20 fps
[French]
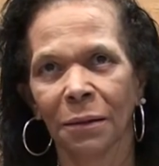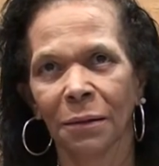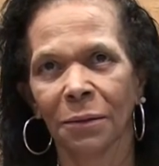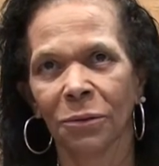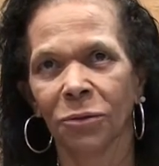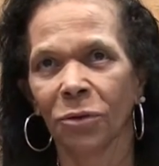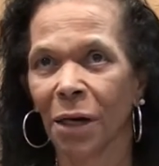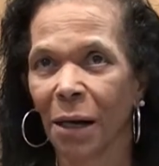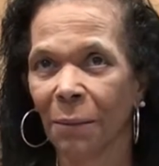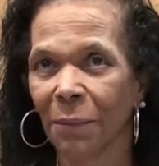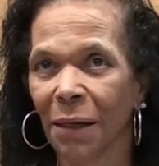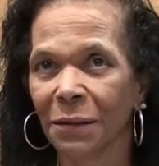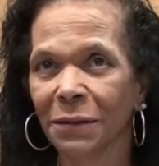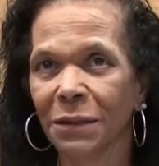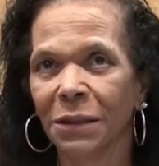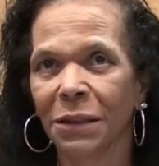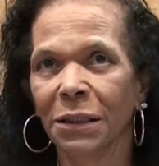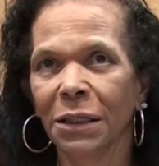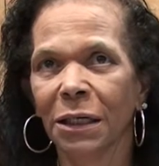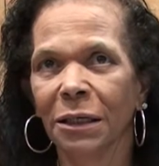de la
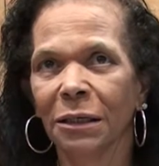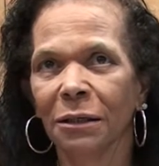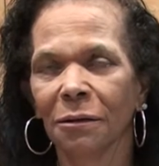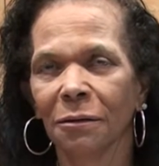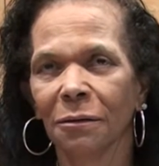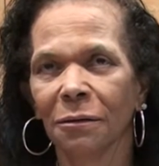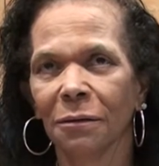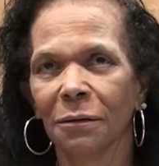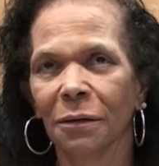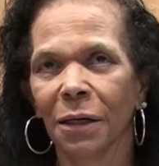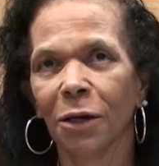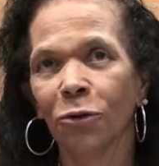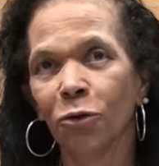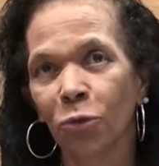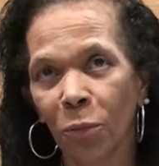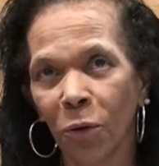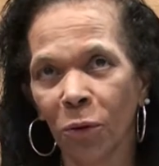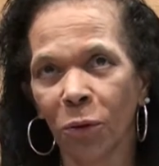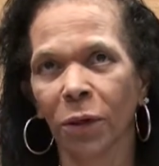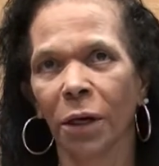Martinique et du
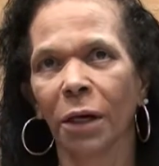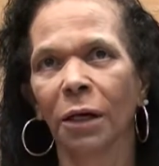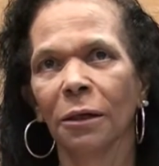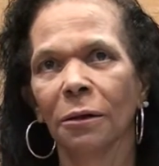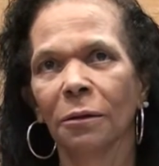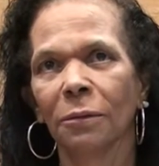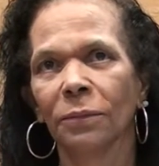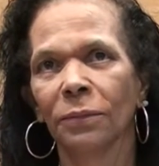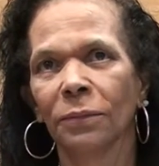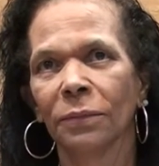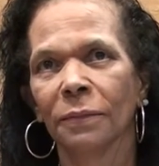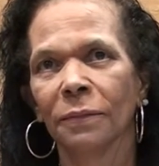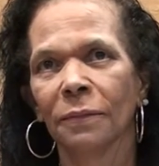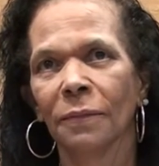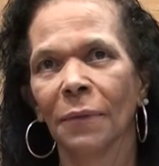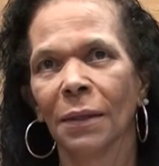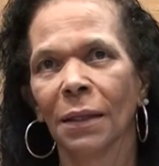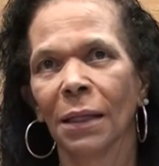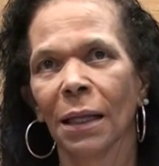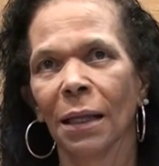monde,
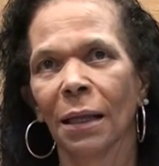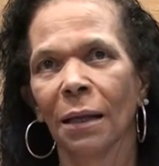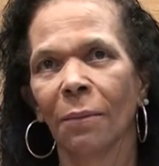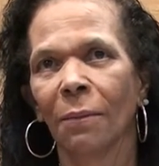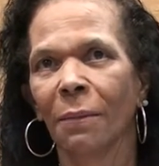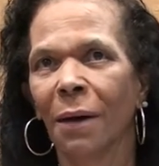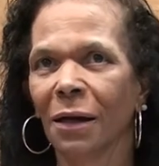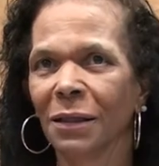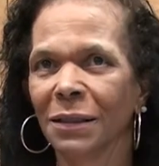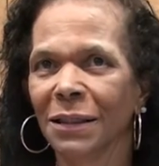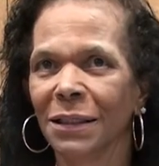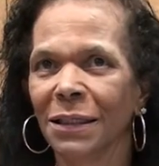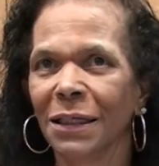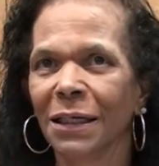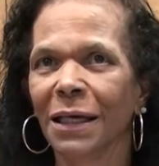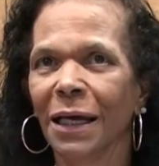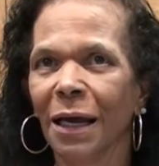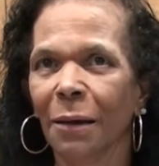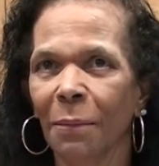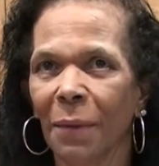
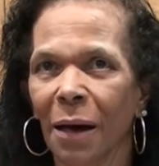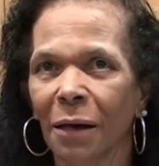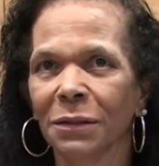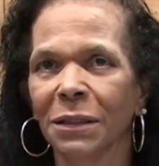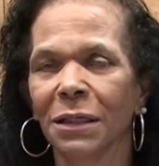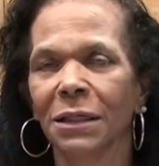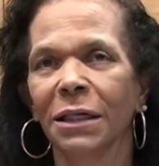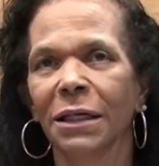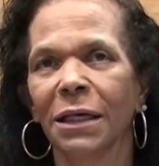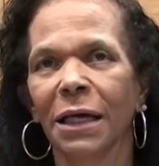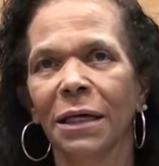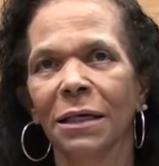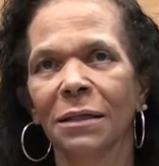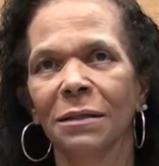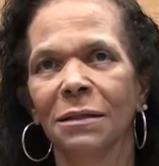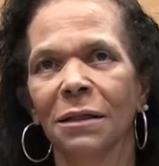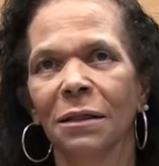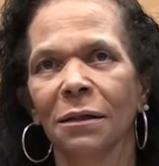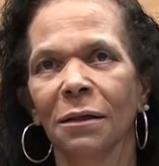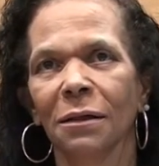Martiniquais,
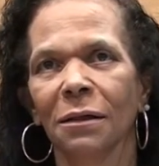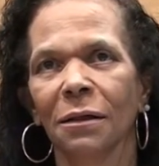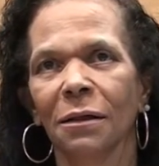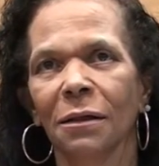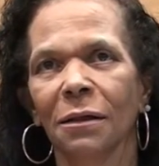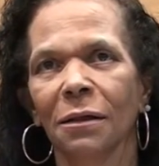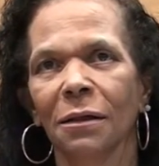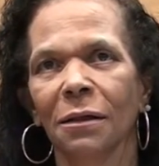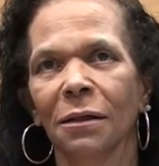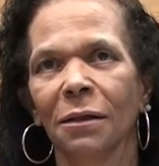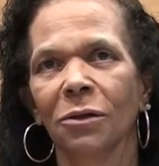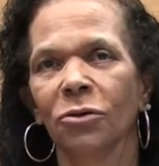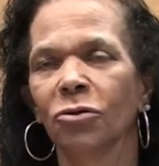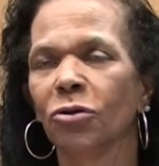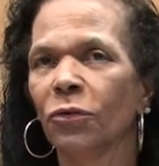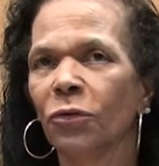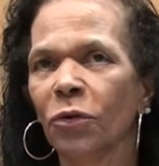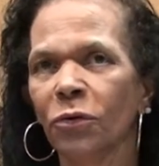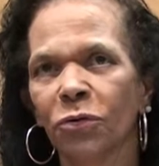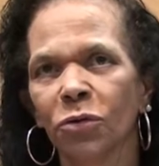Martiniquaises, je
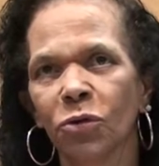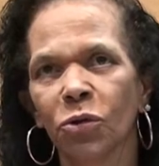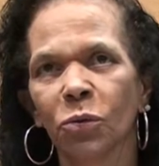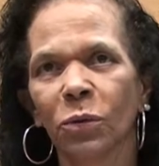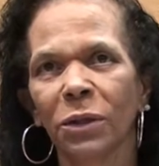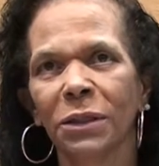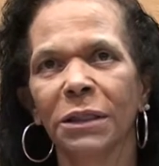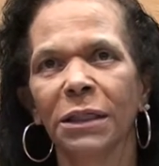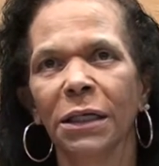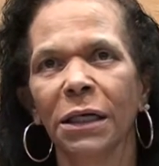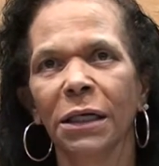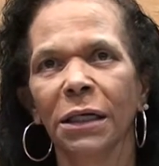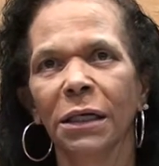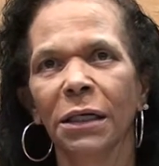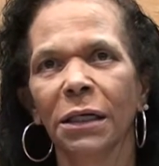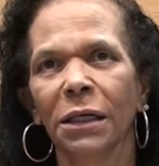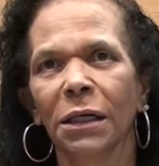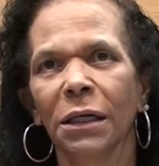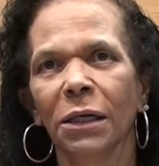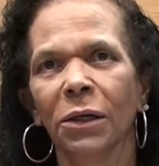veux vous souhaiter
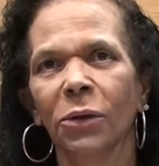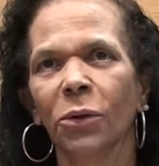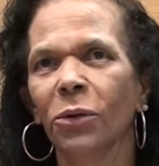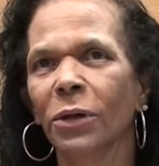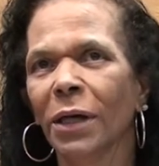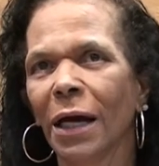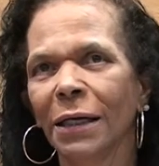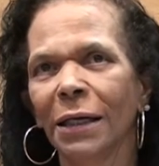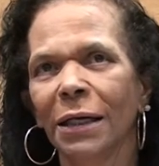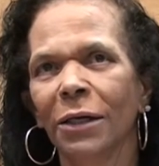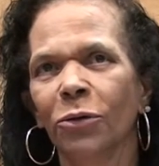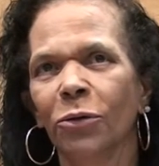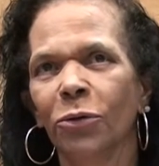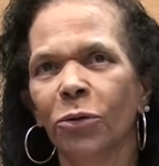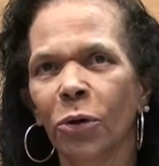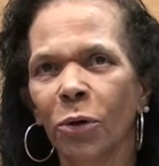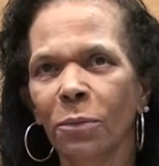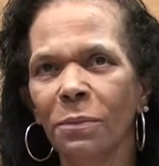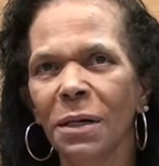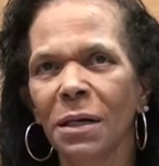une année
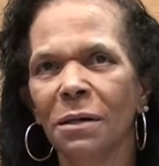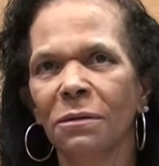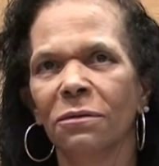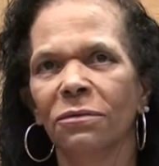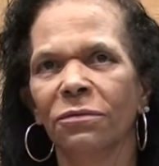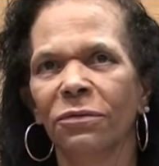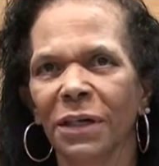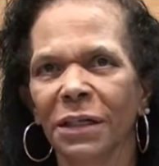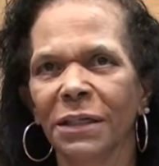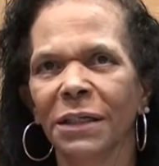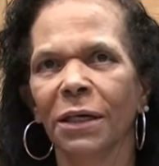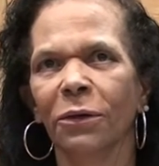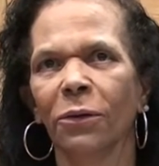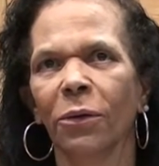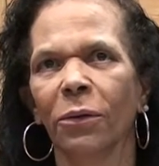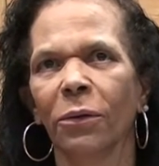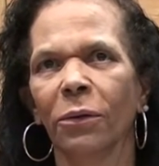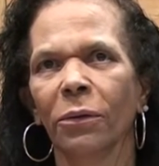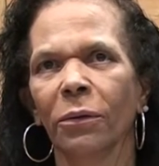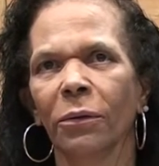
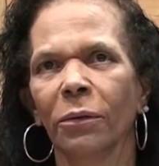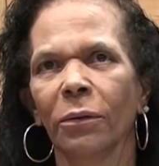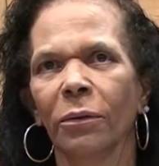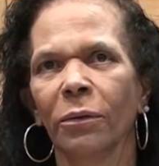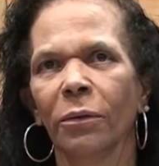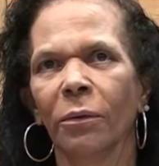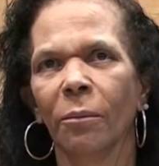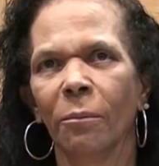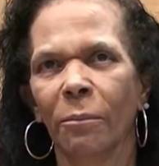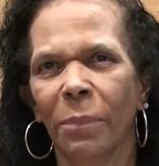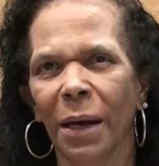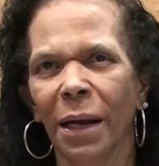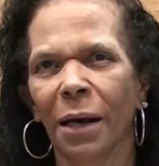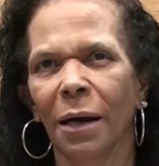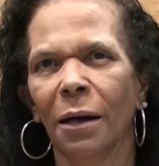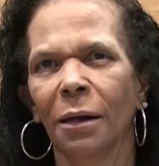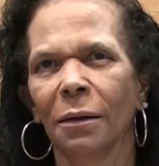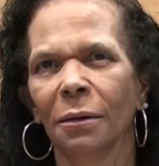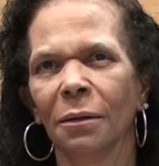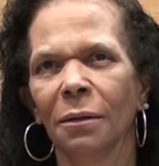2021
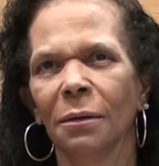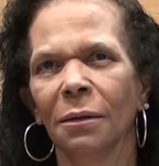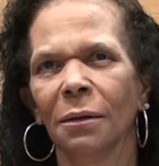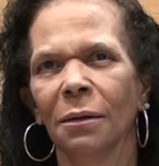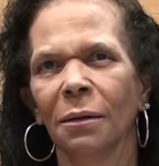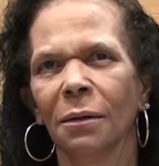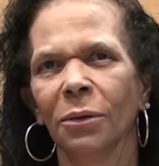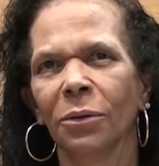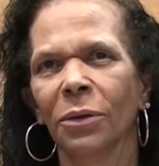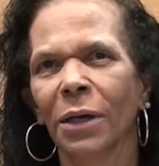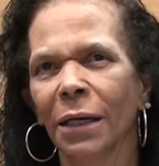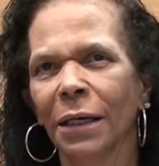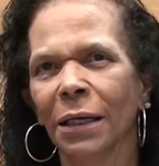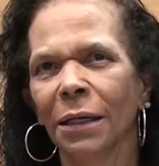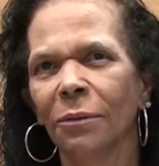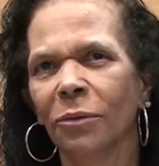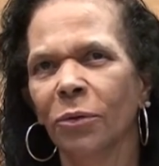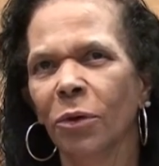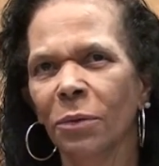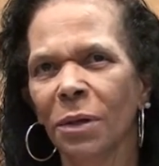belle, une année
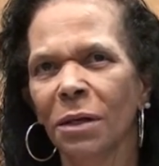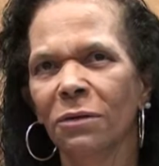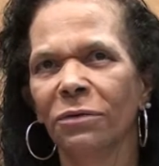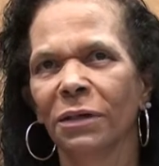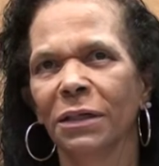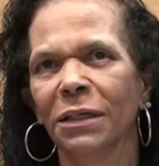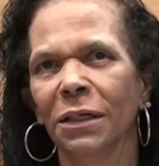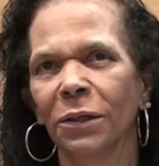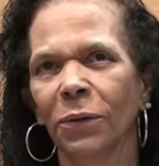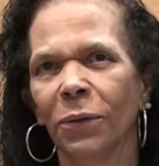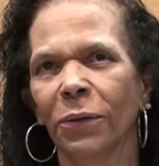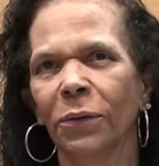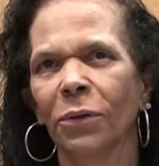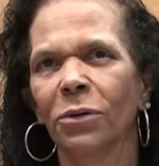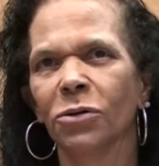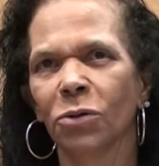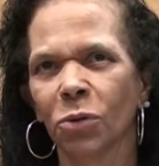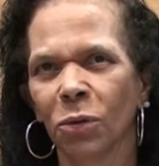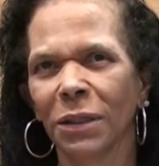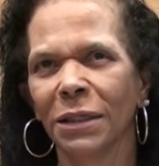2021 de
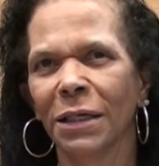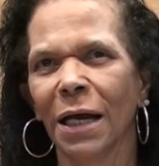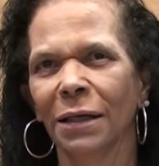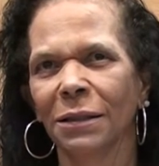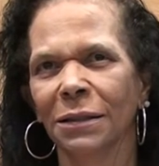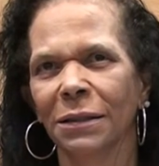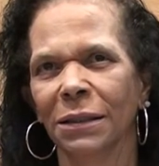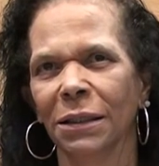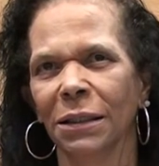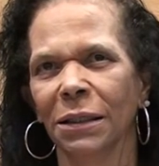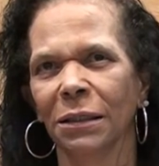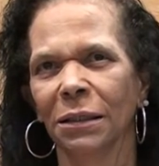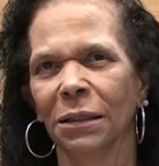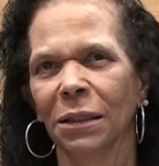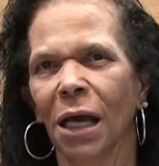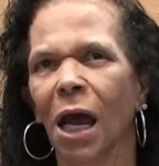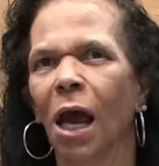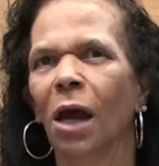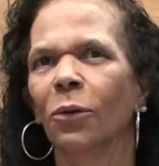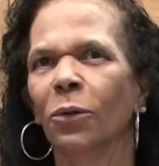solidarité,
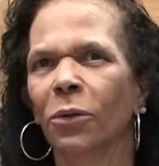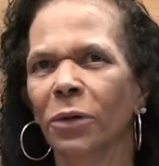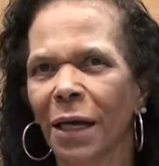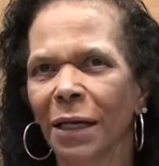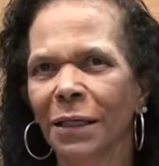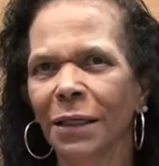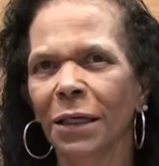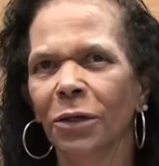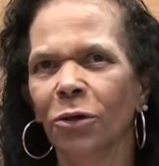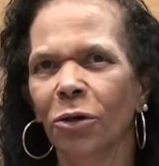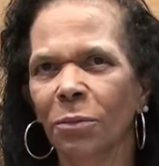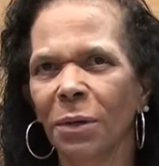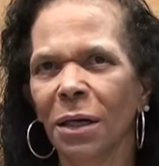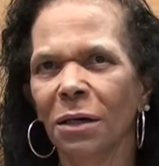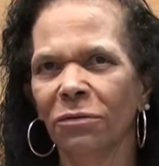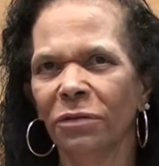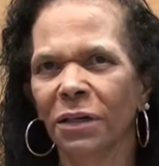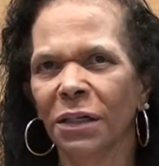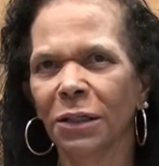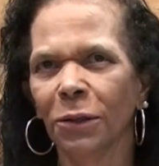une année
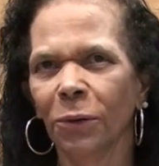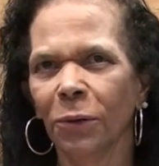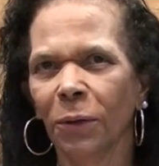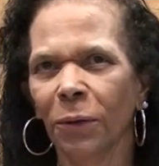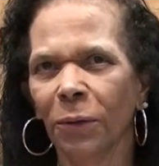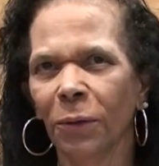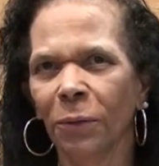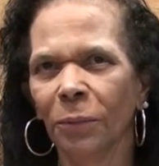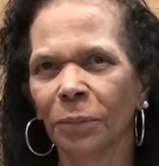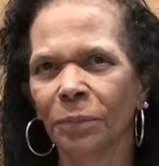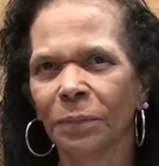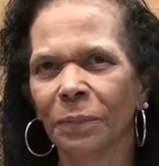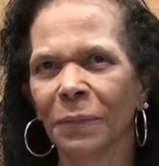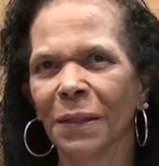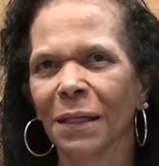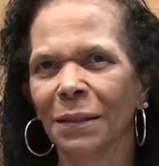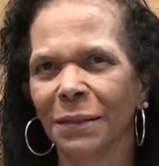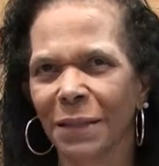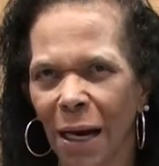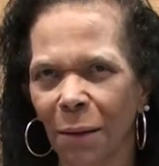2021
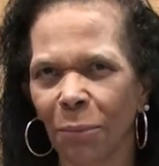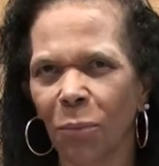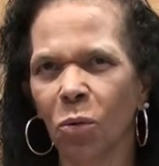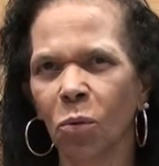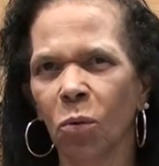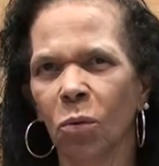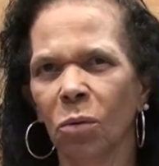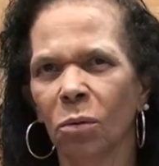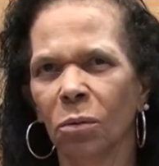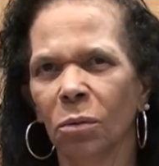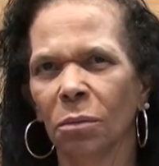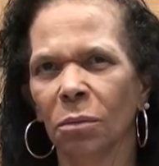d'amour,